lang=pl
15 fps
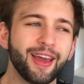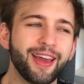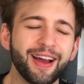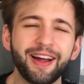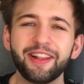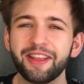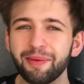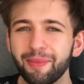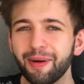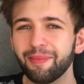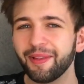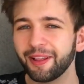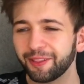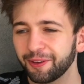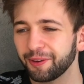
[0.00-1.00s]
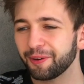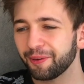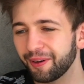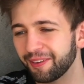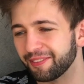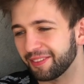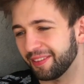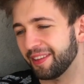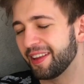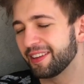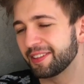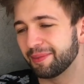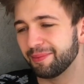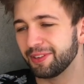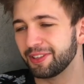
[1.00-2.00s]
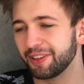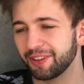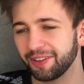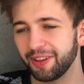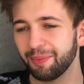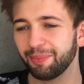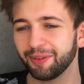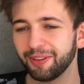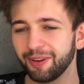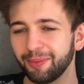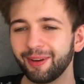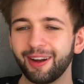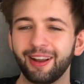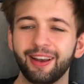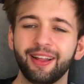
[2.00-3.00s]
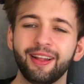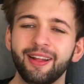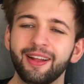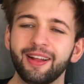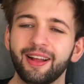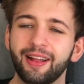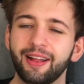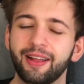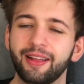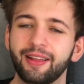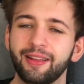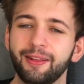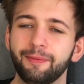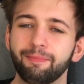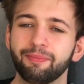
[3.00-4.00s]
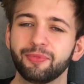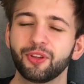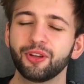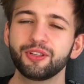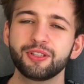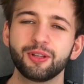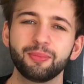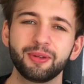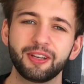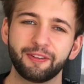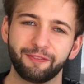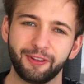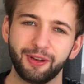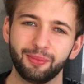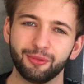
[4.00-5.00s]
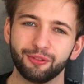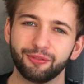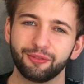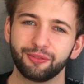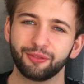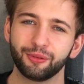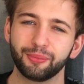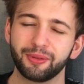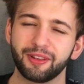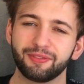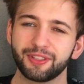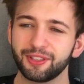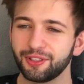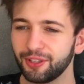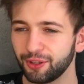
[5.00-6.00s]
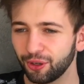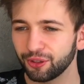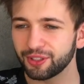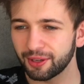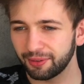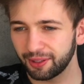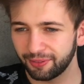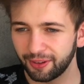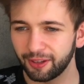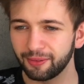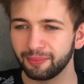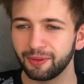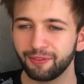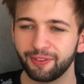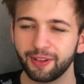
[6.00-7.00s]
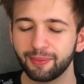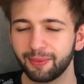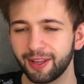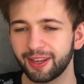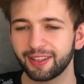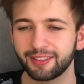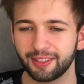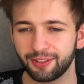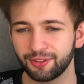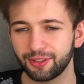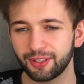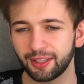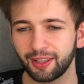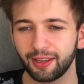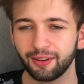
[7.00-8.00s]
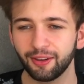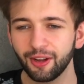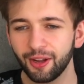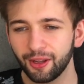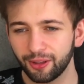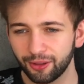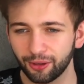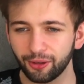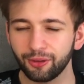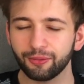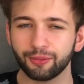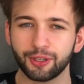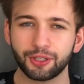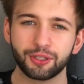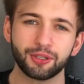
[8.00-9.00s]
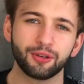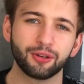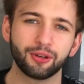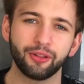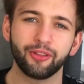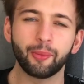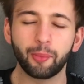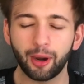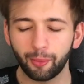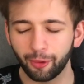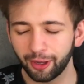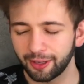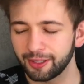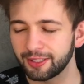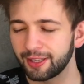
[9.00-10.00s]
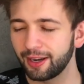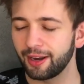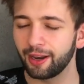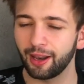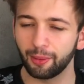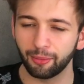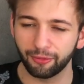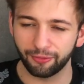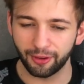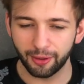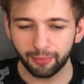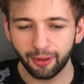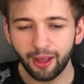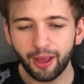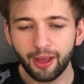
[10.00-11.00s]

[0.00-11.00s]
Ja nie mam na to głowy. Nie, że mi się to nie podoba, ale to jest domena filmów u mnie. W sensie to załatwiają mi filmy, jak chcę coś takiego, to właśnie oglądam albo jakiś serial, albo film